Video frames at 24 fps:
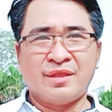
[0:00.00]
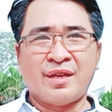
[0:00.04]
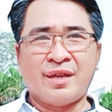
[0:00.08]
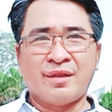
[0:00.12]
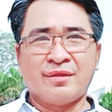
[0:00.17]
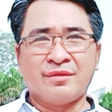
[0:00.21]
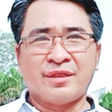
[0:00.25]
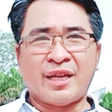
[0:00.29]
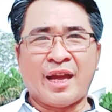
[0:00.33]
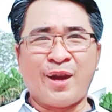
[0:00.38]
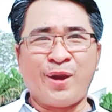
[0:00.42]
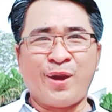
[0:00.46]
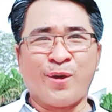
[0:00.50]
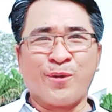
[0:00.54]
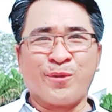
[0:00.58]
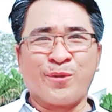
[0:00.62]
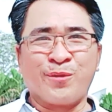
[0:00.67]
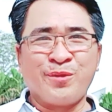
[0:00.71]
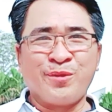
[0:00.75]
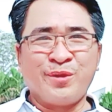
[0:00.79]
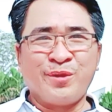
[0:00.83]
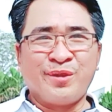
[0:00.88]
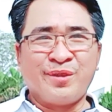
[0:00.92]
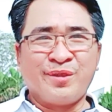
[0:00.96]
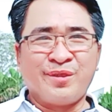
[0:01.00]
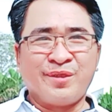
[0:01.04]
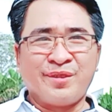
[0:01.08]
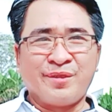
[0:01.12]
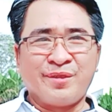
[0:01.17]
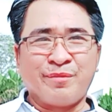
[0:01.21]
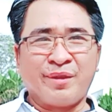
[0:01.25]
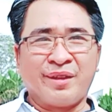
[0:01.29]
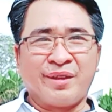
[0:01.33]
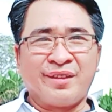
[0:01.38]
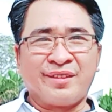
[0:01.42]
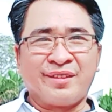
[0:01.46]
Hello,
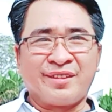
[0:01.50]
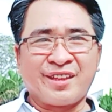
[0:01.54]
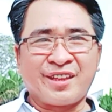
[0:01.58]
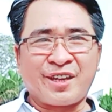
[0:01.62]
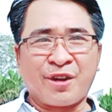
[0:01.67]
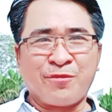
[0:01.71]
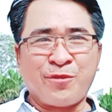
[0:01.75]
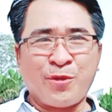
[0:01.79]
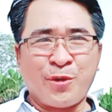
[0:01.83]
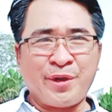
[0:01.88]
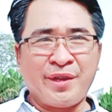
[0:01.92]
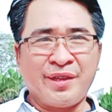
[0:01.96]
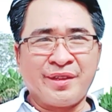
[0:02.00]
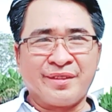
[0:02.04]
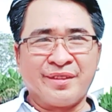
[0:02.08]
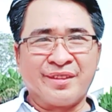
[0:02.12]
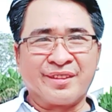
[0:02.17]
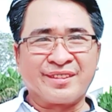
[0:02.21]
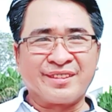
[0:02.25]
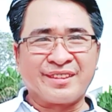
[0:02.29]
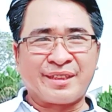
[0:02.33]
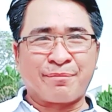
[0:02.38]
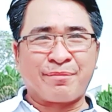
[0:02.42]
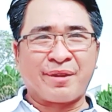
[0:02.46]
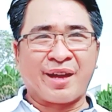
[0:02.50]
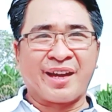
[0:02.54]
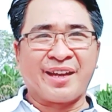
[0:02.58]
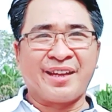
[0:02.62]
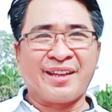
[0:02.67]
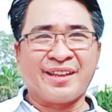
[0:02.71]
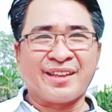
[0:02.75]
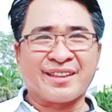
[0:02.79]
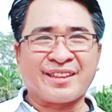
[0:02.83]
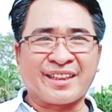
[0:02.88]
mình rất là vui được gặp lại ờ,